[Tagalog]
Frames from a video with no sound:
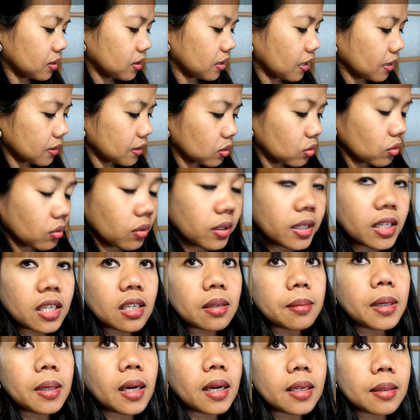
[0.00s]
Yeah, so
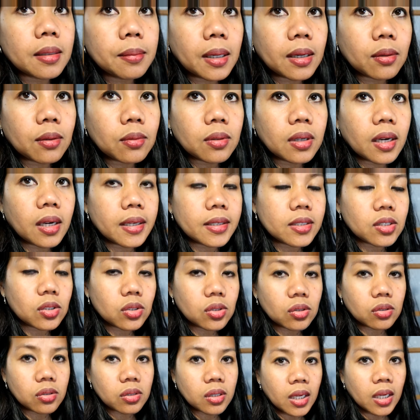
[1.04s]
iniba-iba ko guys
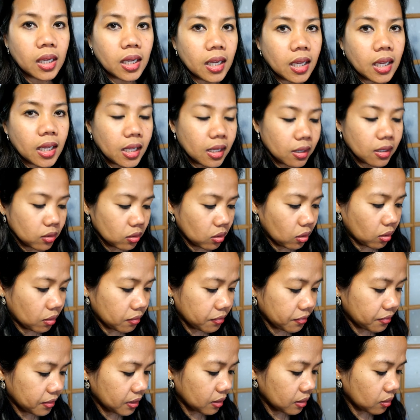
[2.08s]
yung
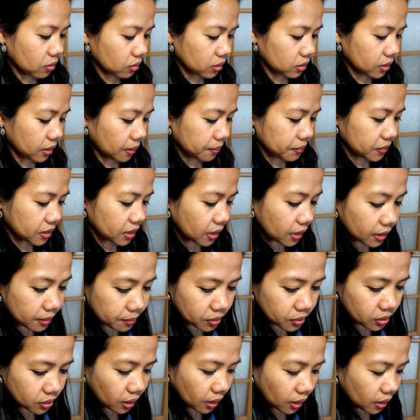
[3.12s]
coffee ko
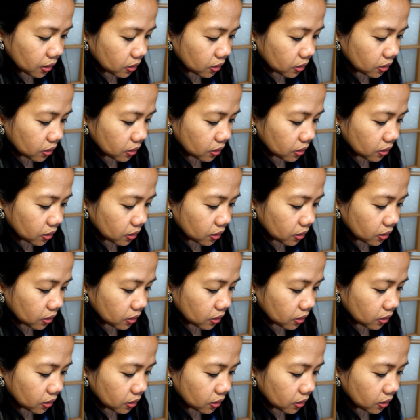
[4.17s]
sometimes.